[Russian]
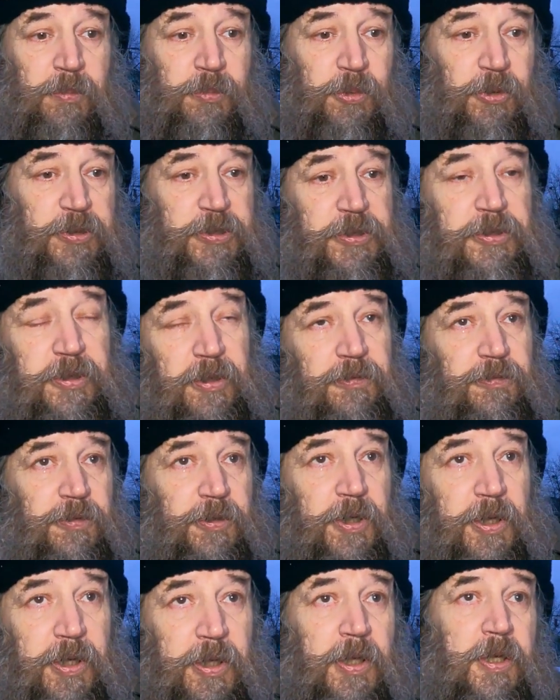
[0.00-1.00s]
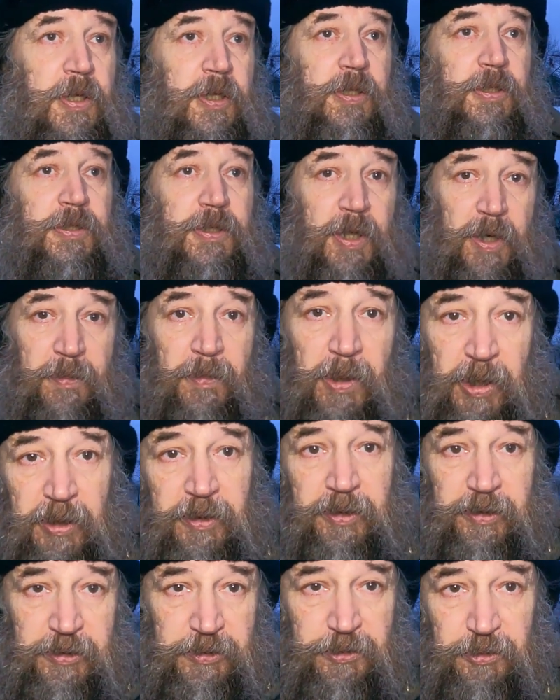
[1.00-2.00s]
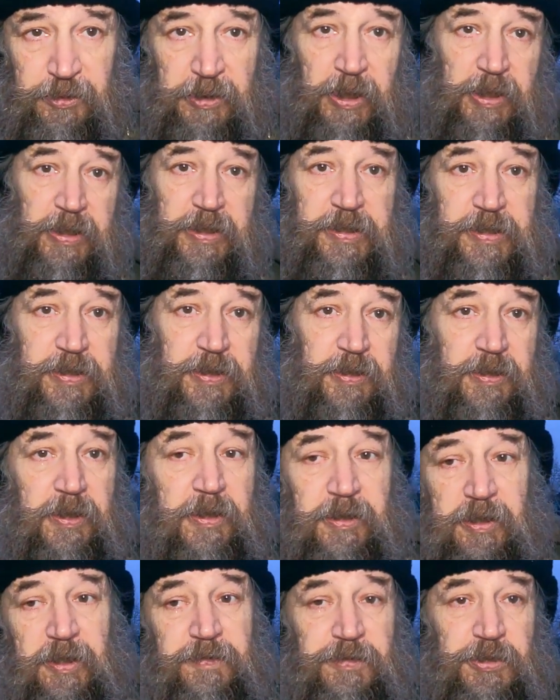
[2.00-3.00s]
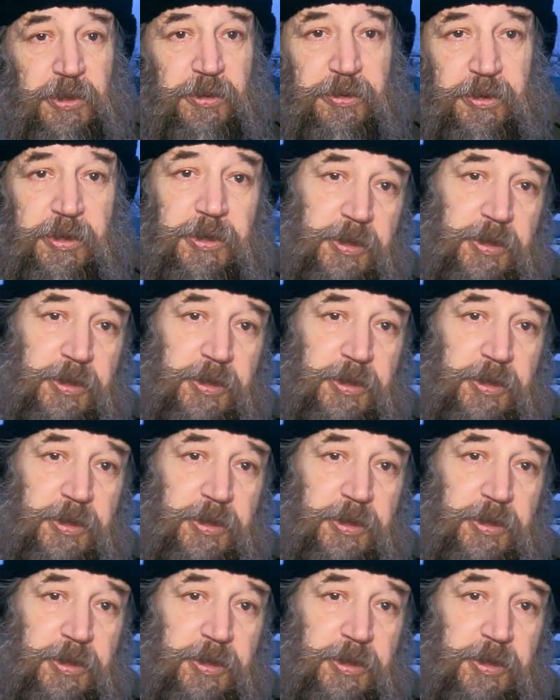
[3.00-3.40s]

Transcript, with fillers: Больше того, нормальная журналистика, где все